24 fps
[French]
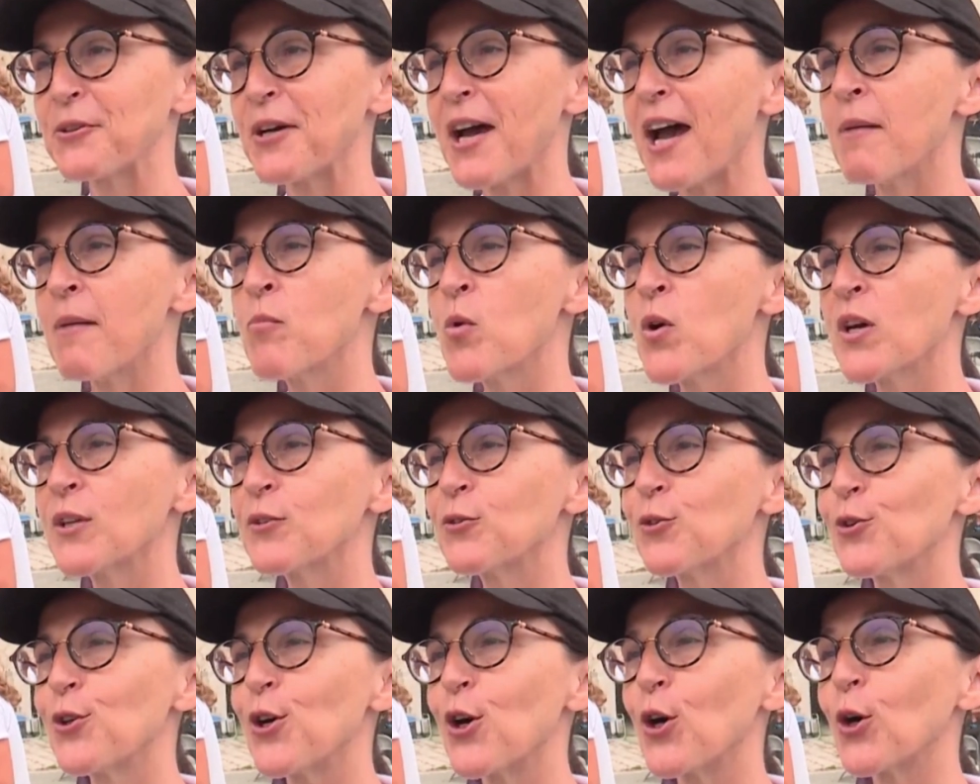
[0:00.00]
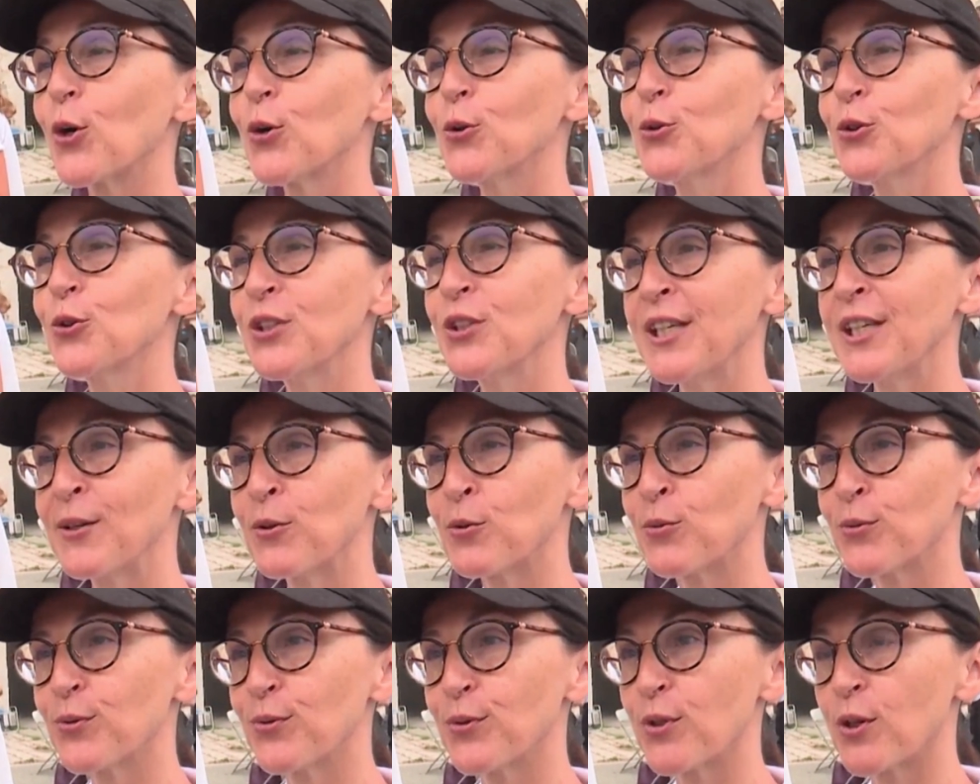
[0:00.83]
qu'à moins de leur redonner
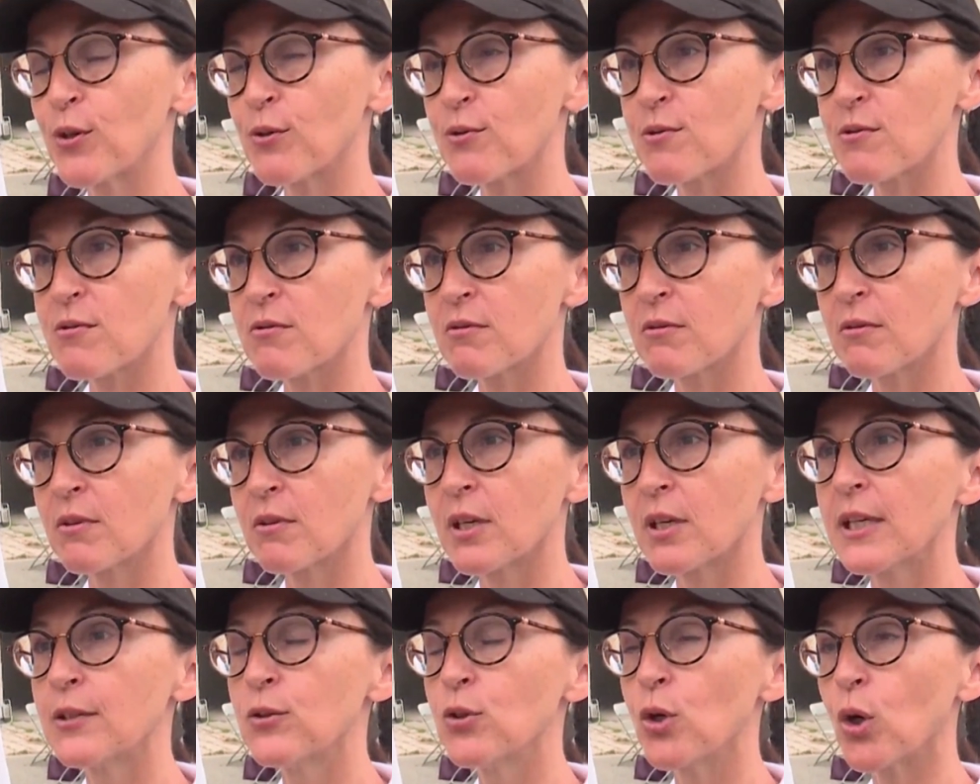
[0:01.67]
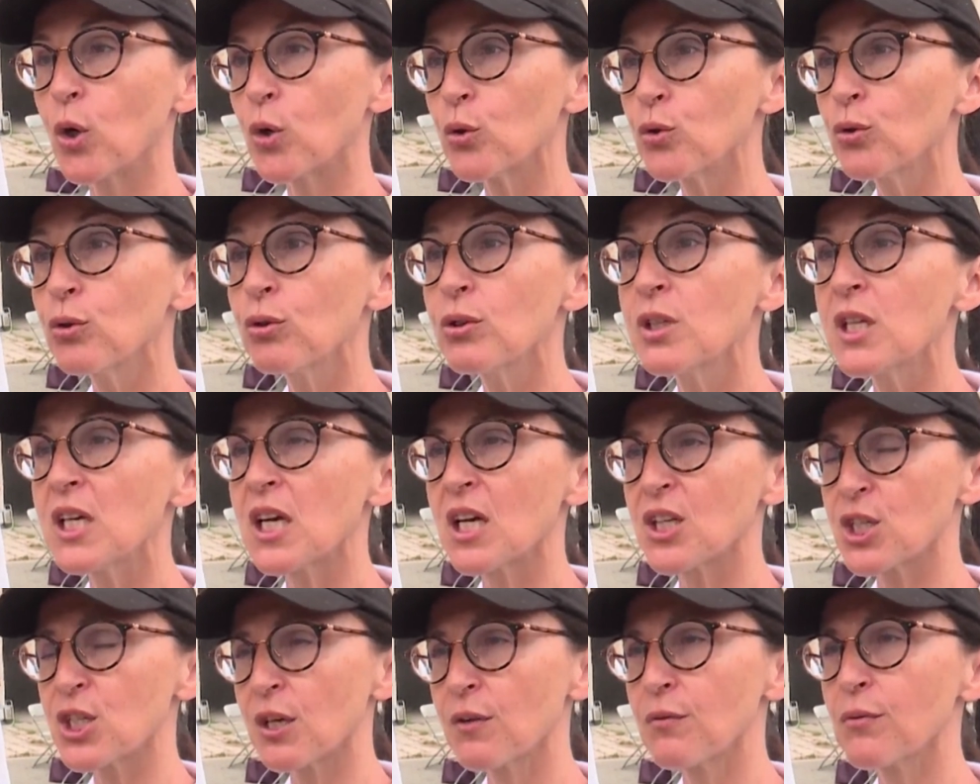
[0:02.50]
confiance et de
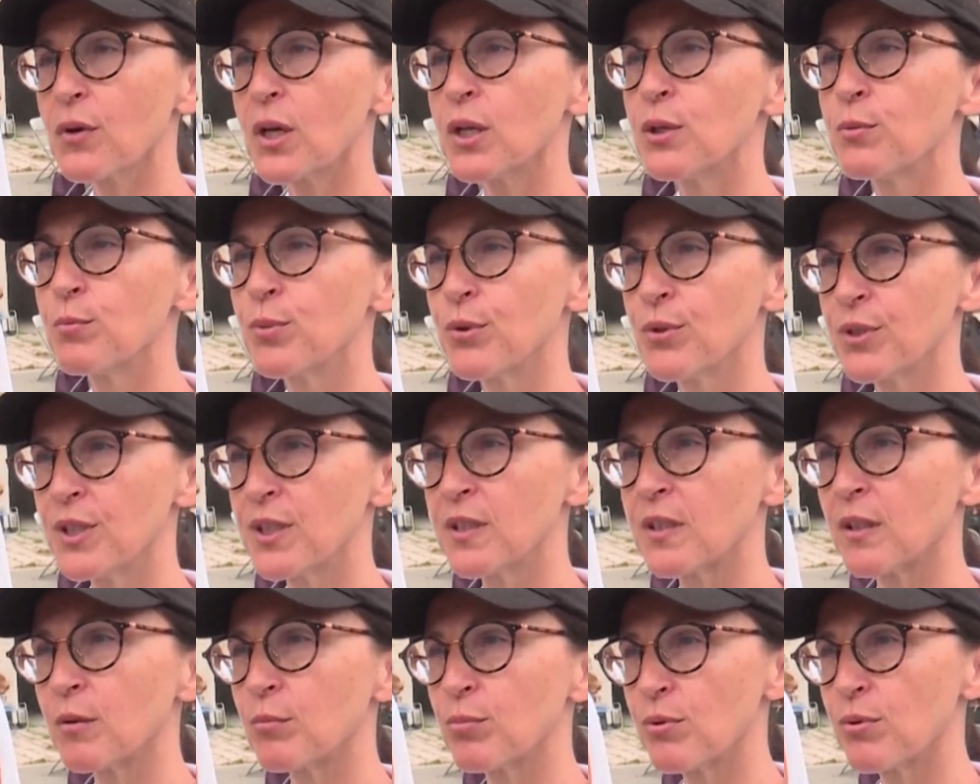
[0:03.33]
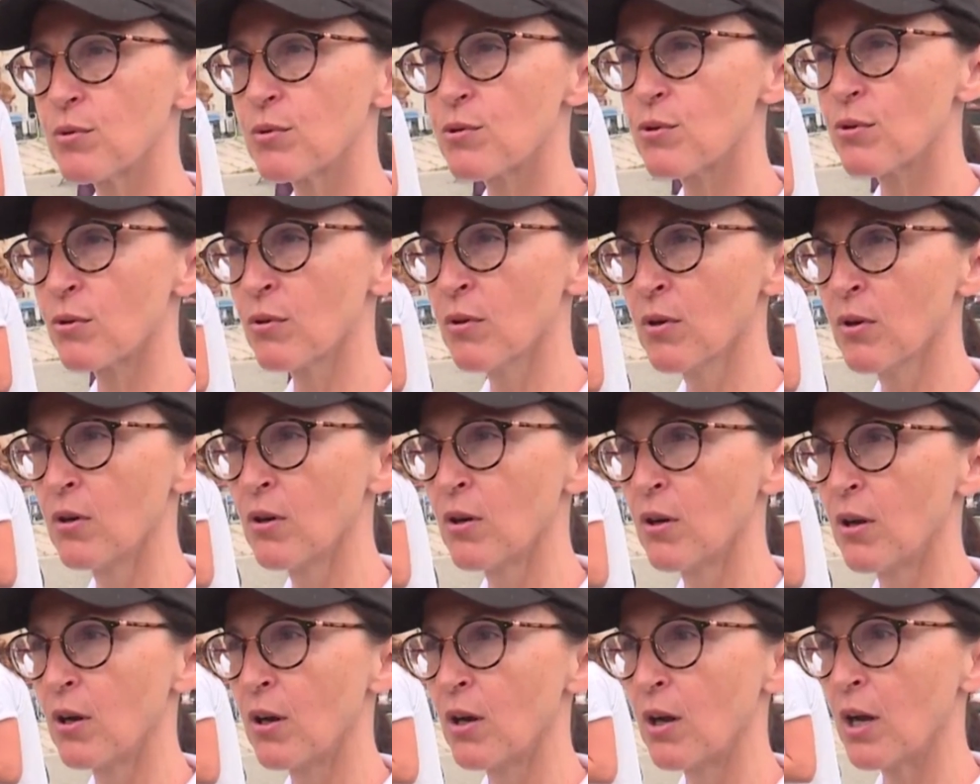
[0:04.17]
redonner à chaque fois une petite impulsion,
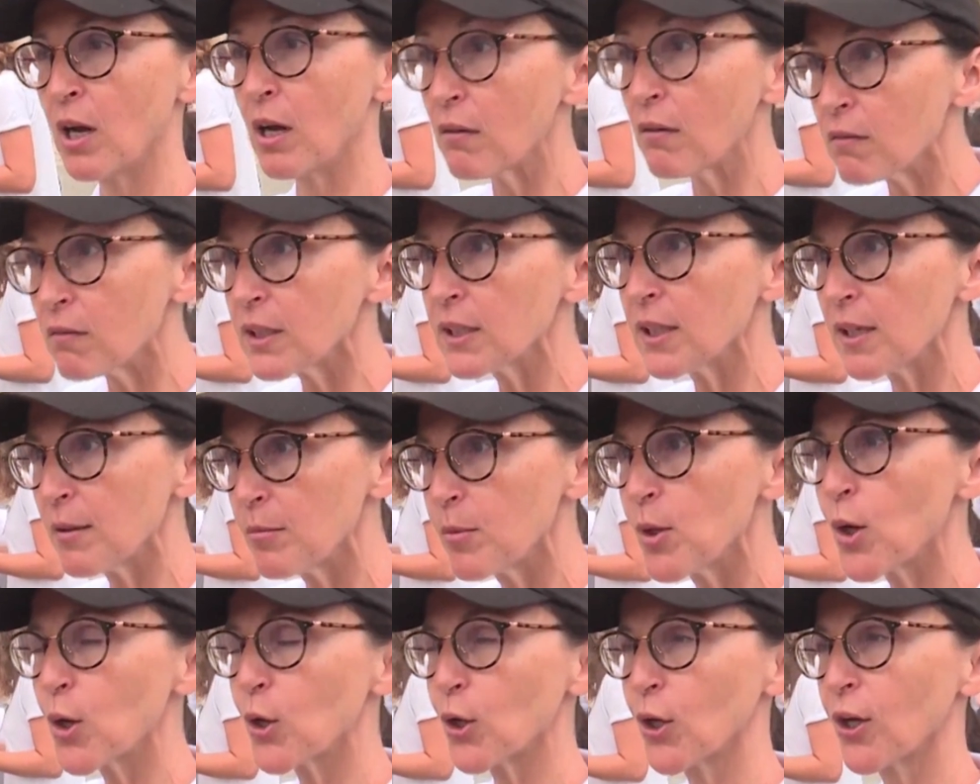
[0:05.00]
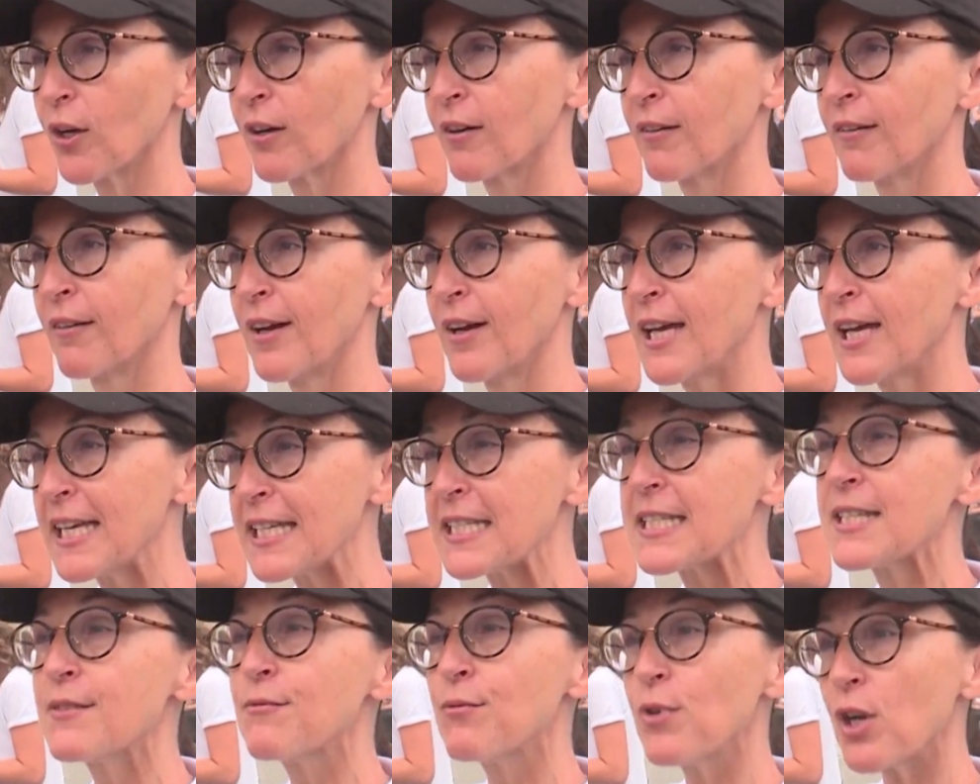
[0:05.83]
ça
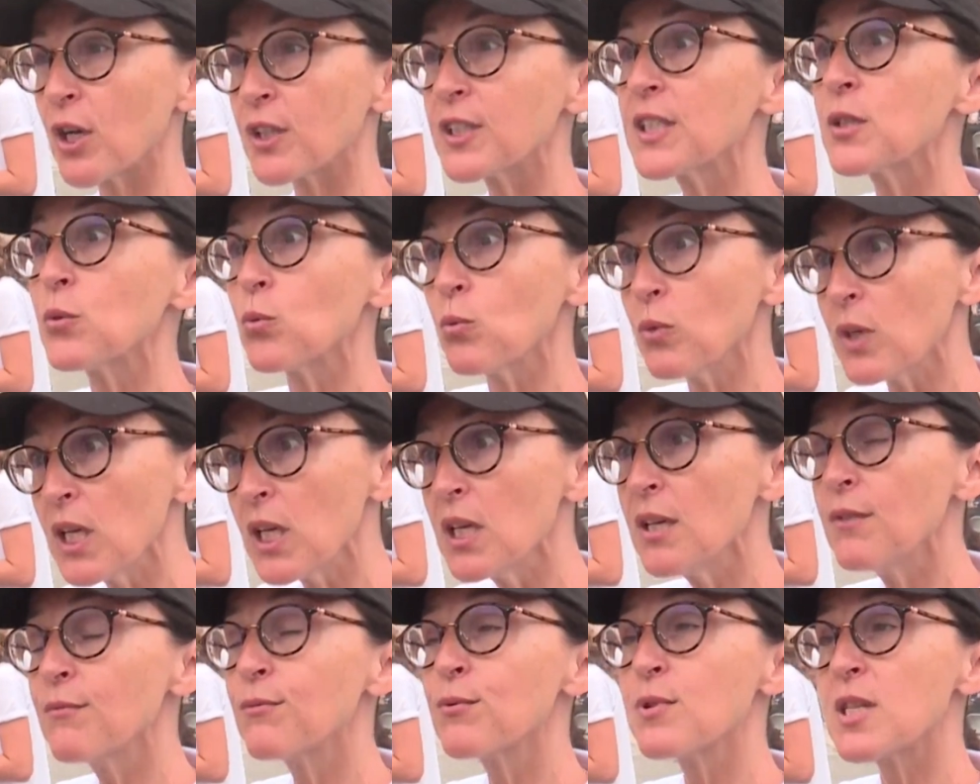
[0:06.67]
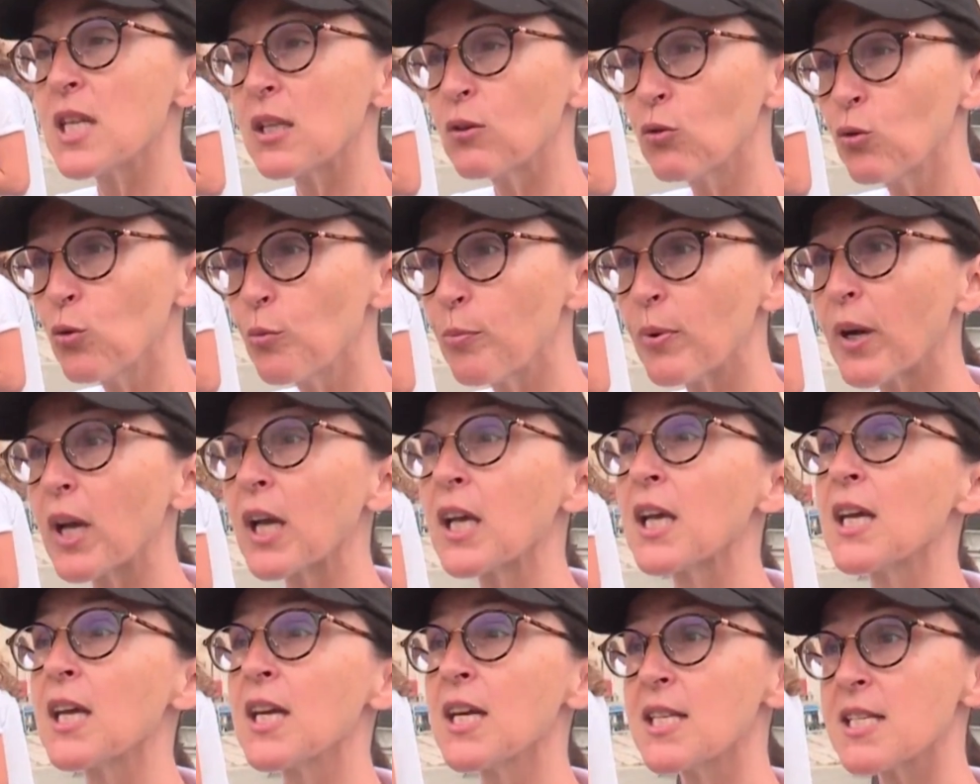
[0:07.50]
débloque. Et si vous leur dites oui, vous êtes tout
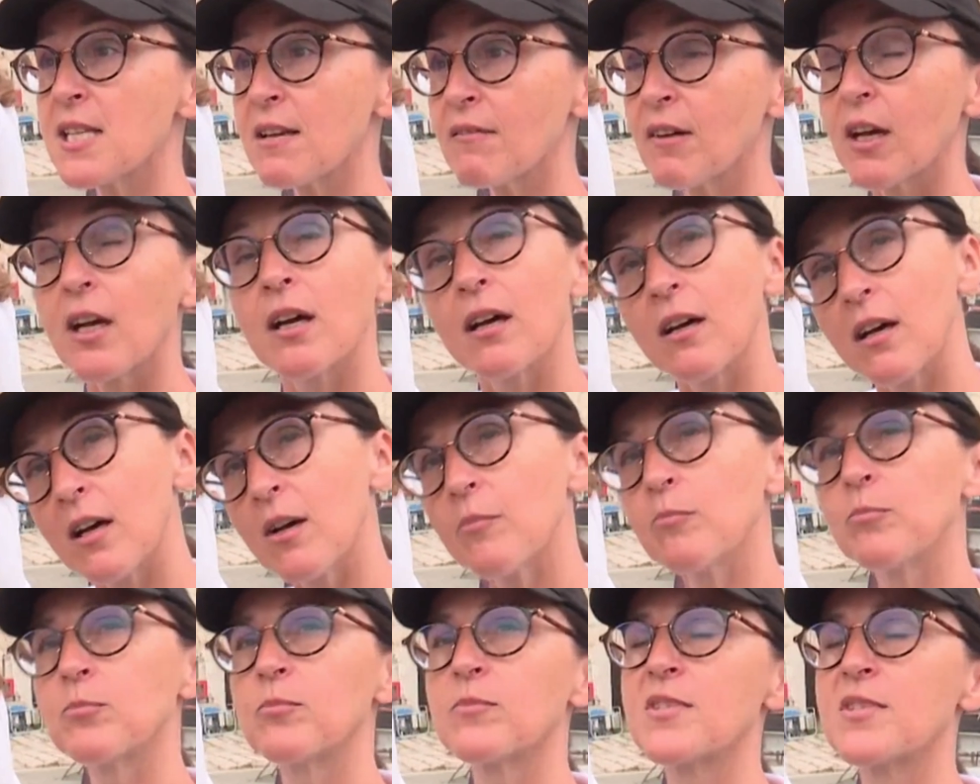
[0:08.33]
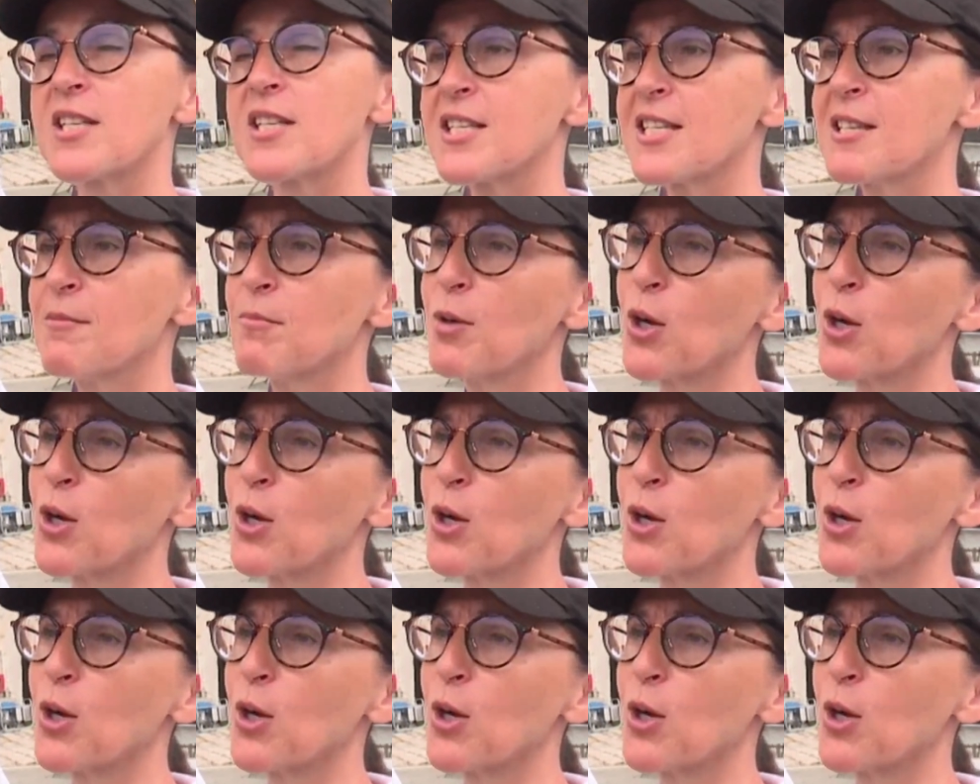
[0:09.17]
prêt, ça va, ça